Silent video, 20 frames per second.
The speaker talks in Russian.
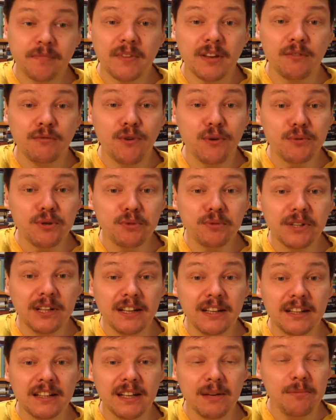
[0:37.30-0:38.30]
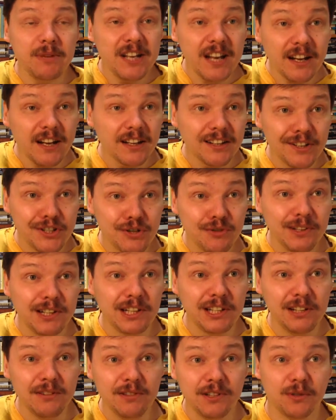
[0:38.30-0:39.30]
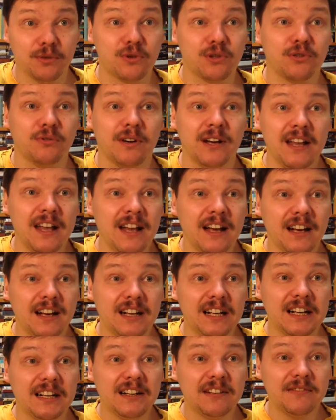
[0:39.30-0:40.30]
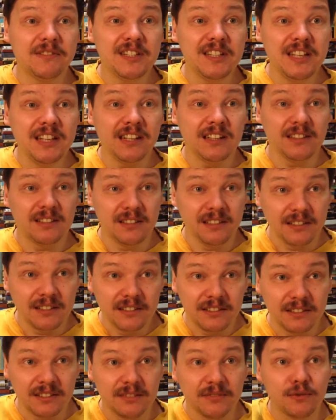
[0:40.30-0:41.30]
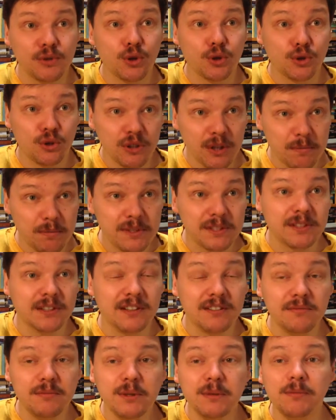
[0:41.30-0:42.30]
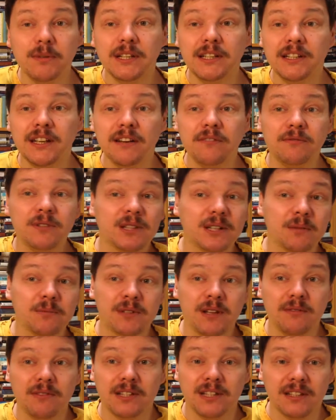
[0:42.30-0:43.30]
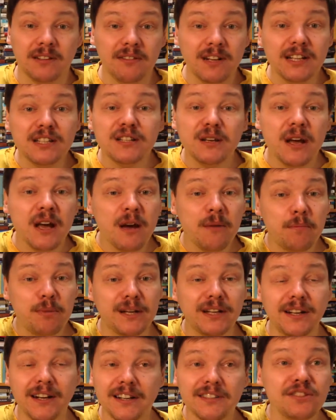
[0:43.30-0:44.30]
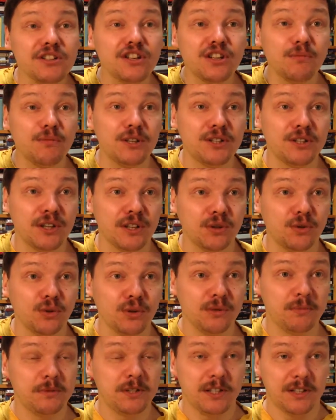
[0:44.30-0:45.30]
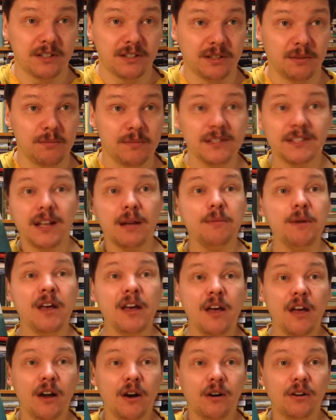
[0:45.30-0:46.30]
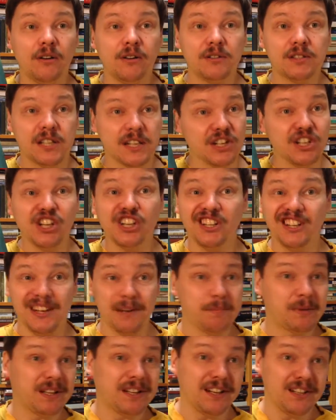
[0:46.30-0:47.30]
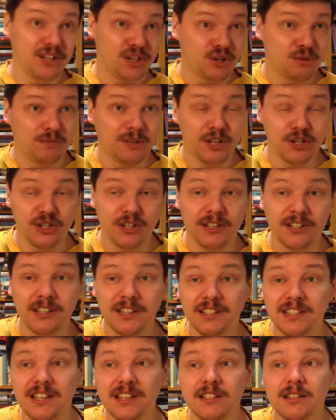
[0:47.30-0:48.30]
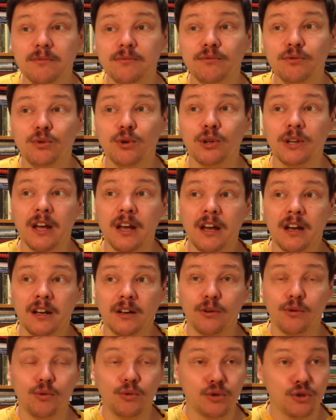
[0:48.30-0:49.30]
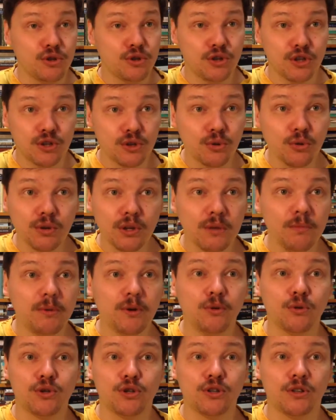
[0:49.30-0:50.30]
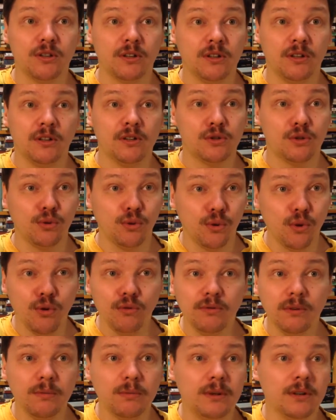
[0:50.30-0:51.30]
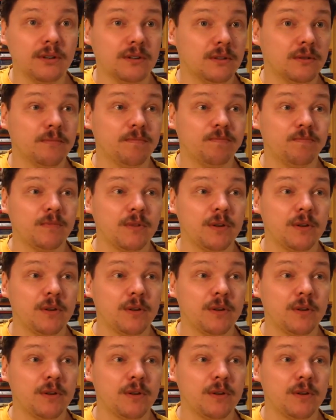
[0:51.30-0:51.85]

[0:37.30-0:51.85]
в общем-то, для меня, как для человека неверующего, а, все, а, все, что написано в Библии, да, в Ветхом Завете, является прекраснейшим литературным текстом. Местами а, совершенно неподходящим для чтения детям, вот, очень жестоким, очень суровым,